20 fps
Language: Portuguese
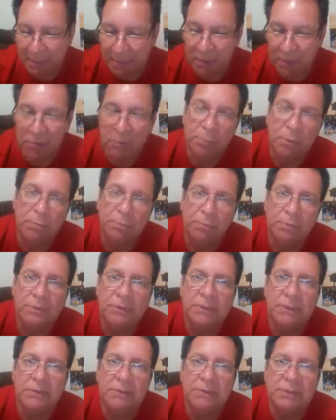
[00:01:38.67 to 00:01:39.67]
E eu
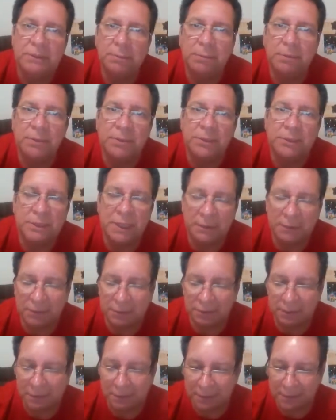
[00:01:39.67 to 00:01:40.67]
propus então esse
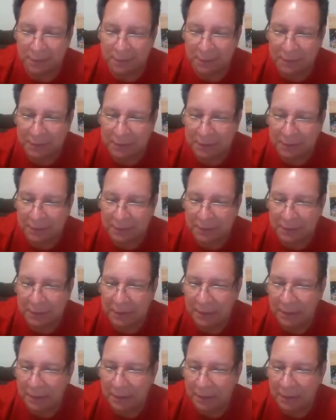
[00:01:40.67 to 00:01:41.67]
projeto. Né?